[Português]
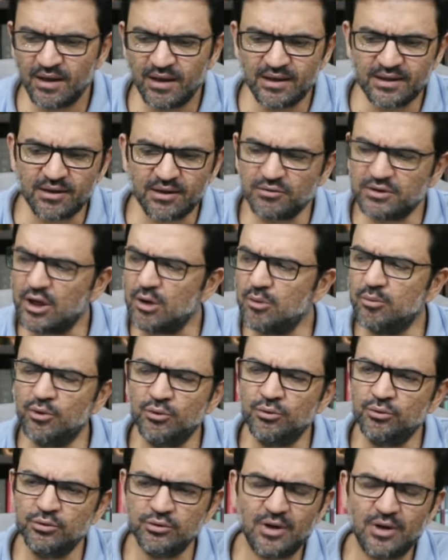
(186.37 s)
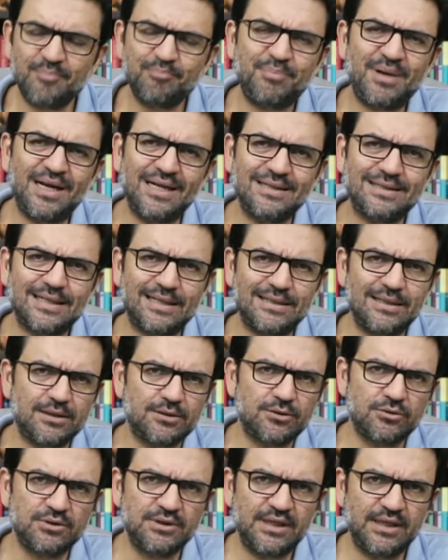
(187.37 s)
Então, tem um, uma aparentada
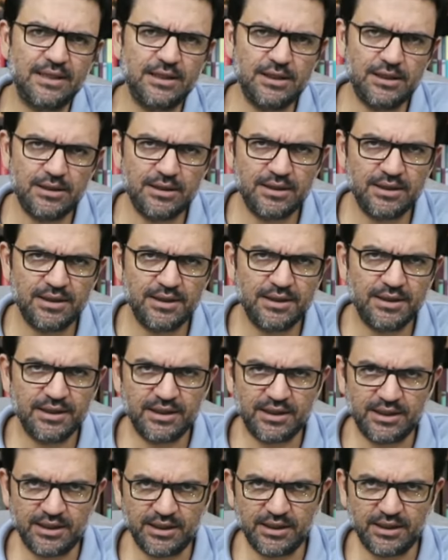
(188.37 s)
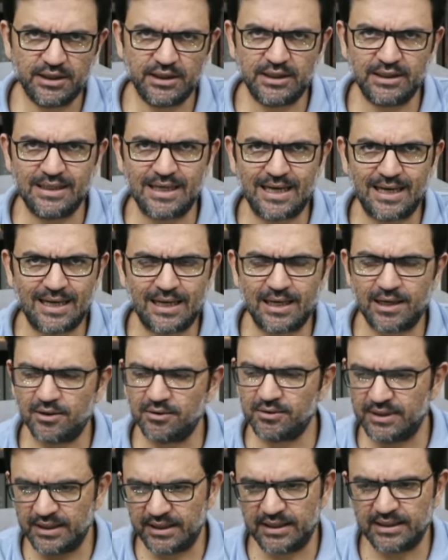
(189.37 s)
toda aí que, que dá
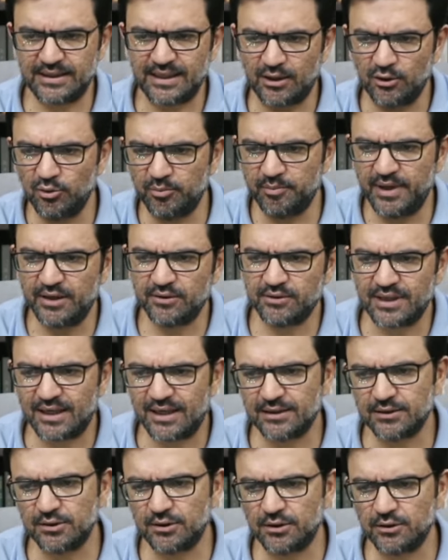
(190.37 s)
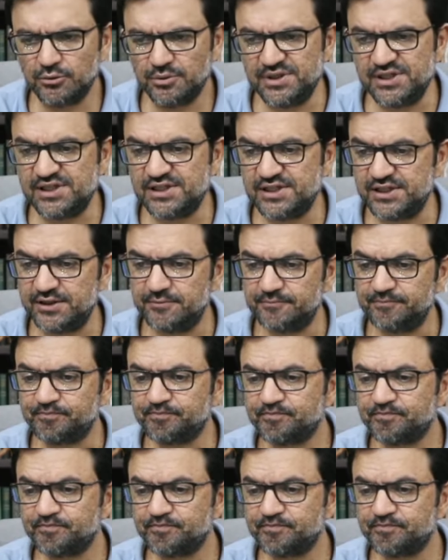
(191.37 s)
aula e que está no meio da, do, do ensino.